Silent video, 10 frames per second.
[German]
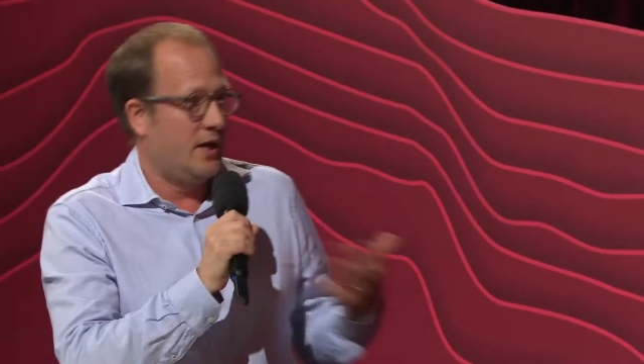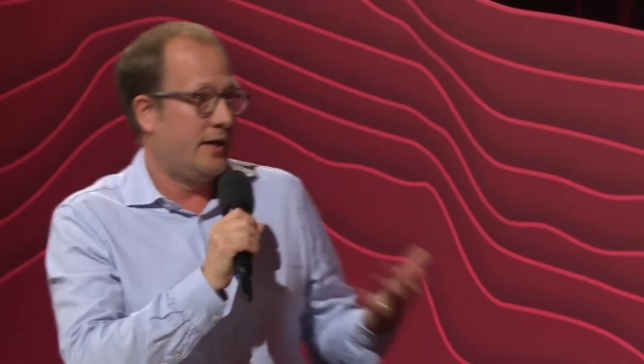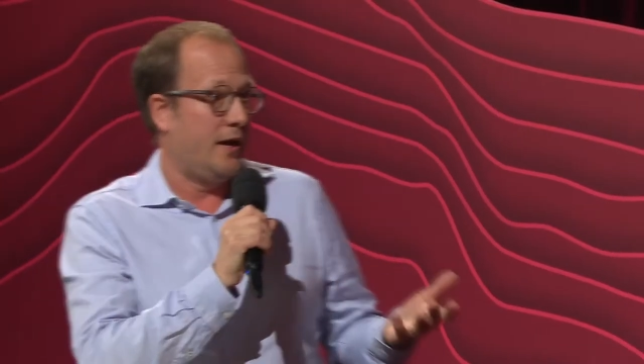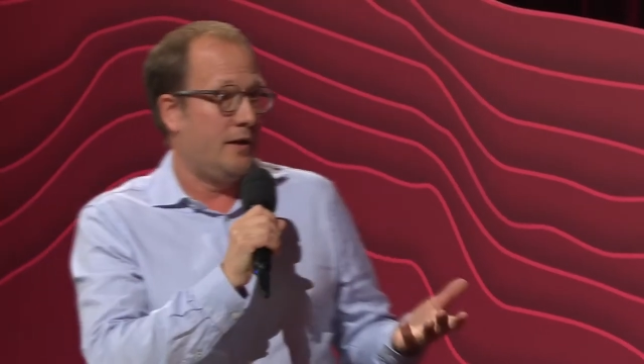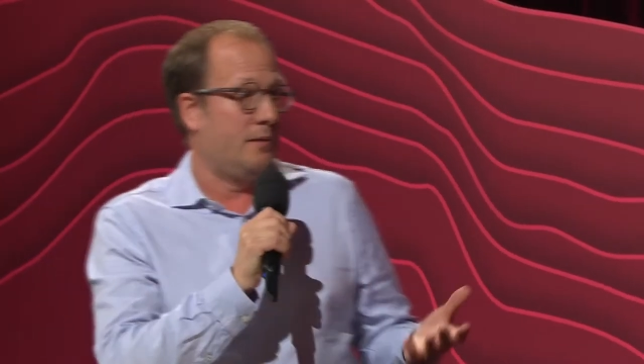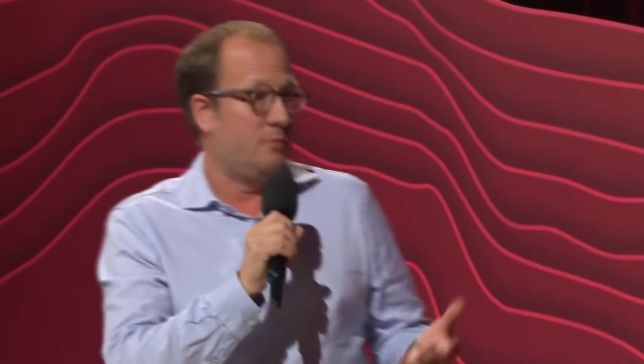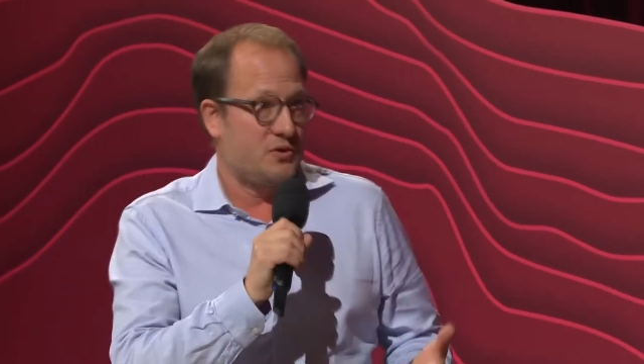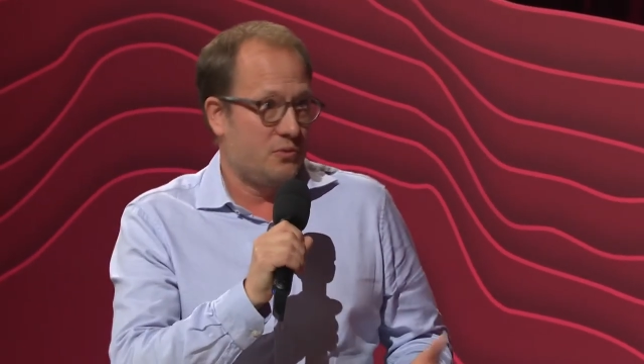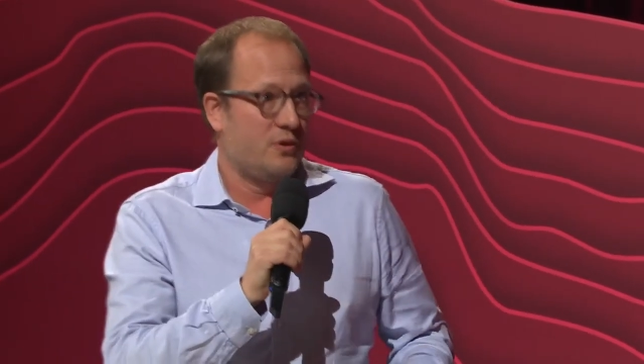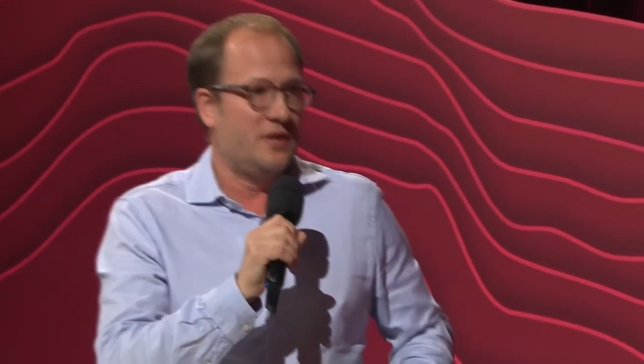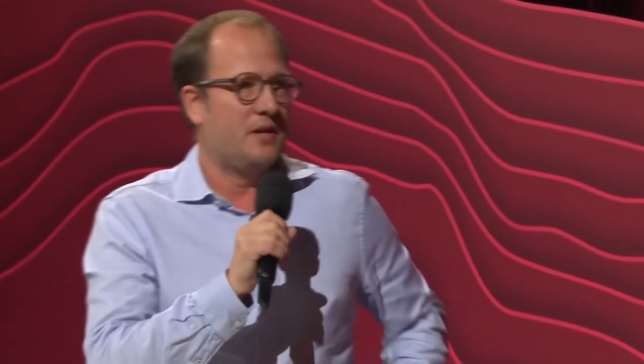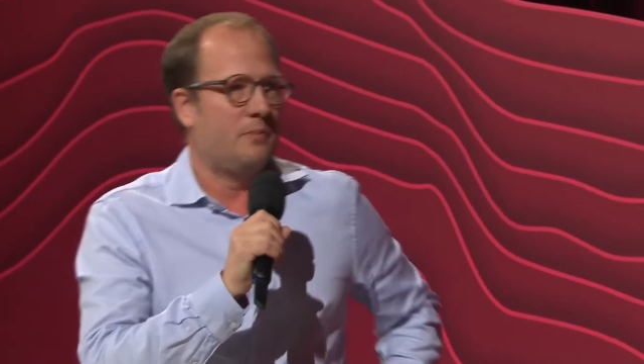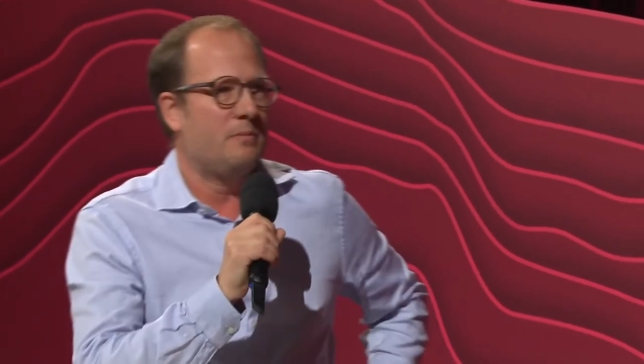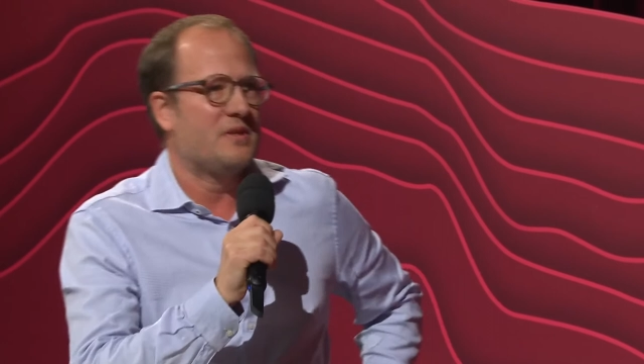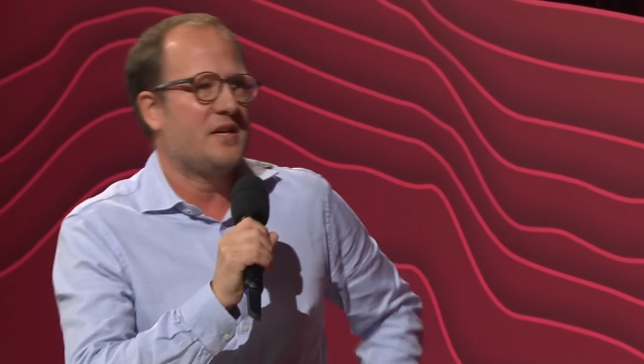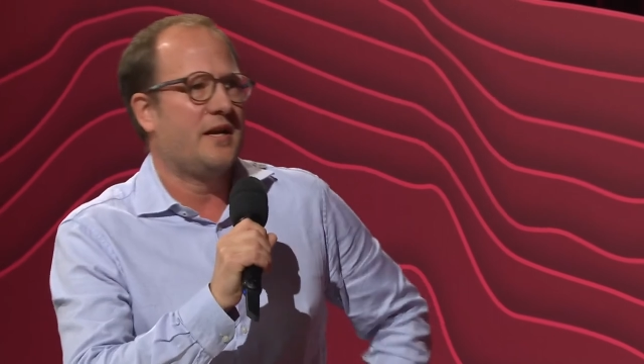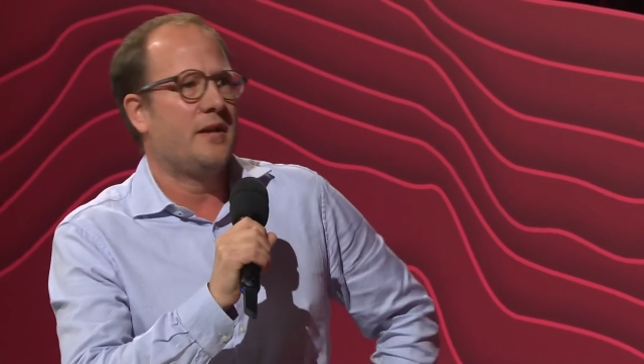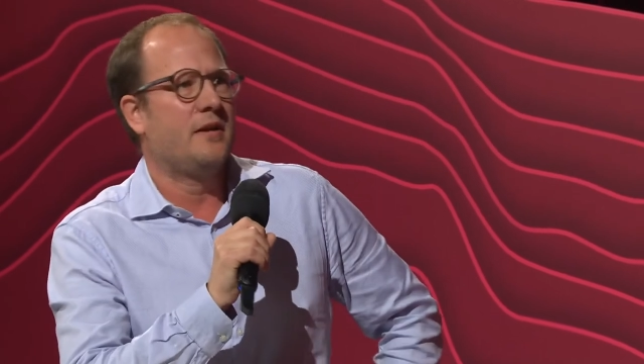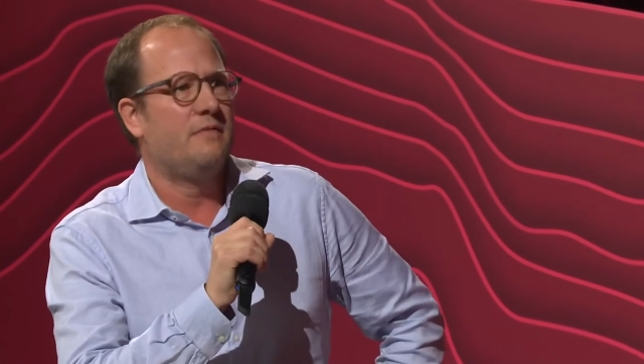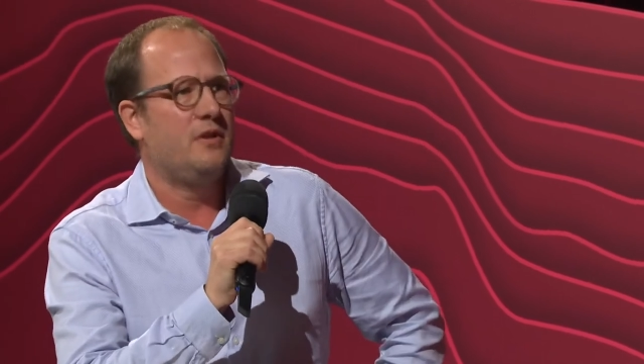gerne persönlich, habe immer sehr
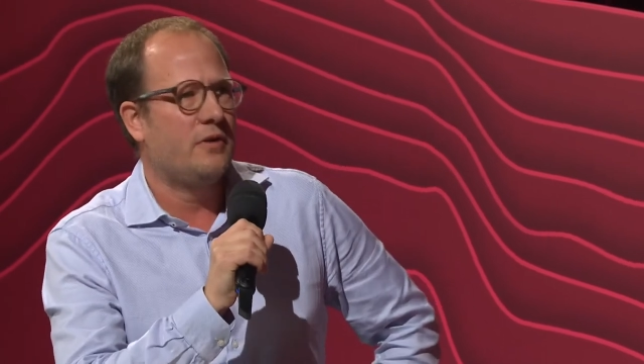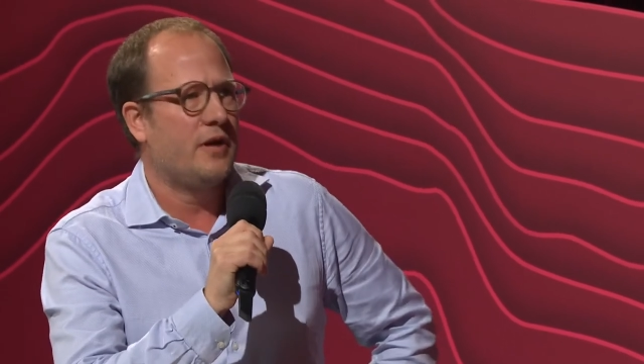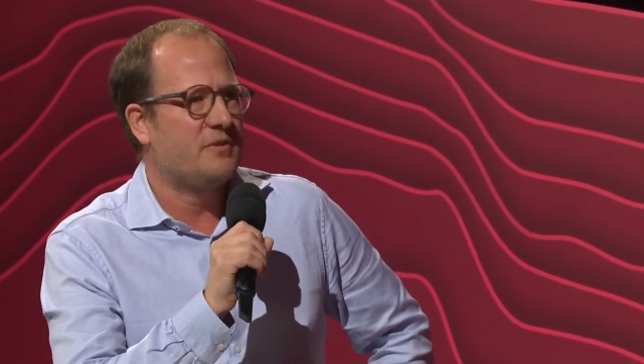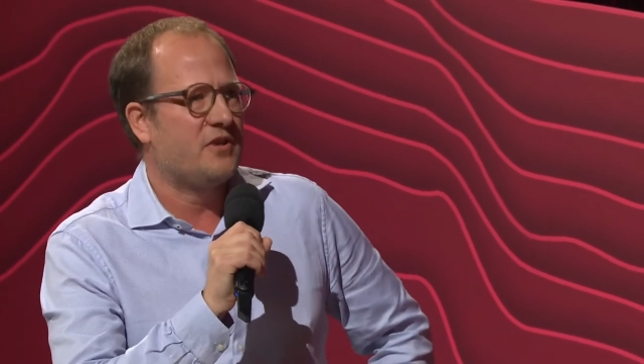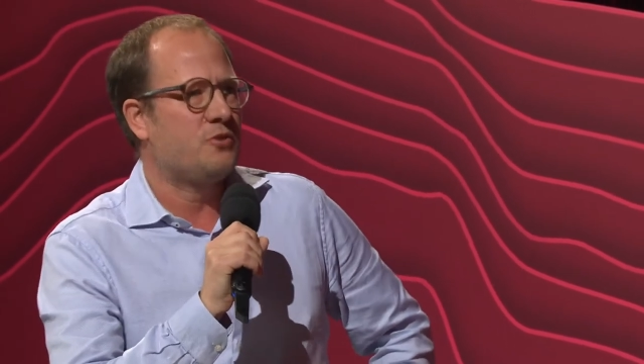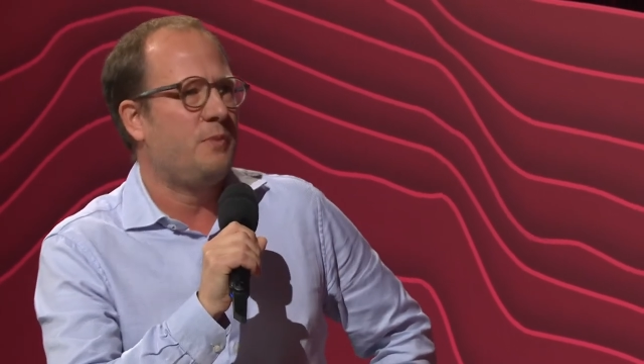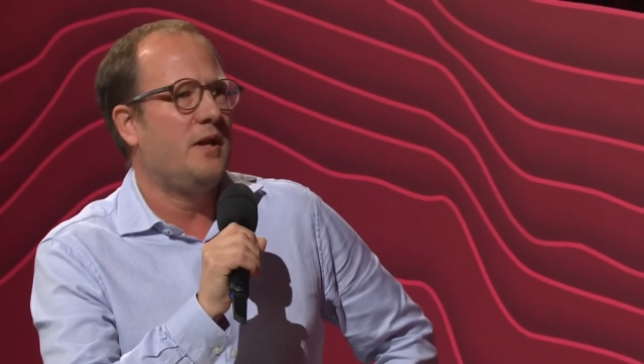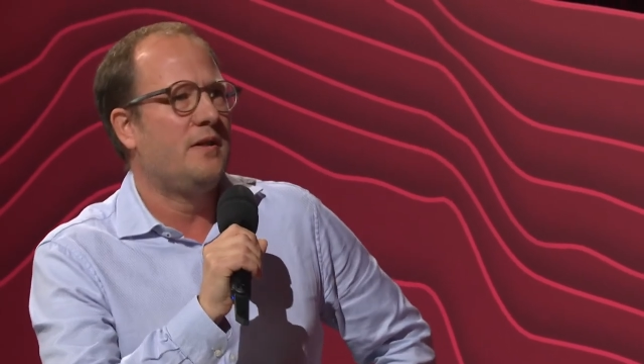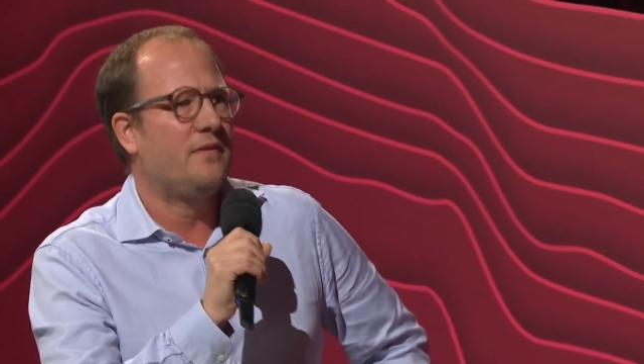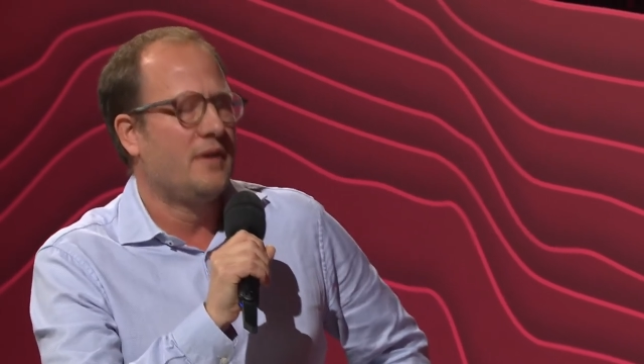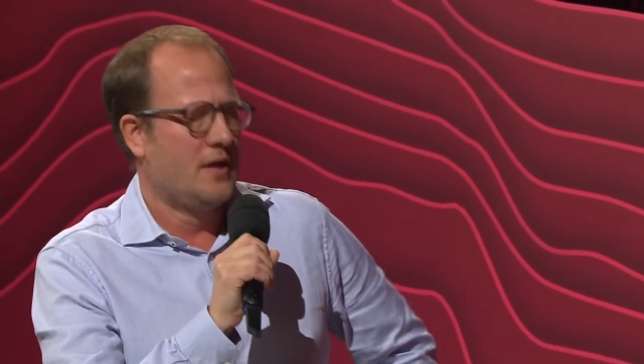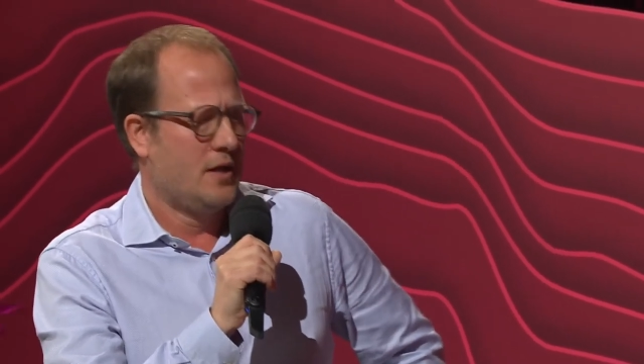gerne Videogames gespielt.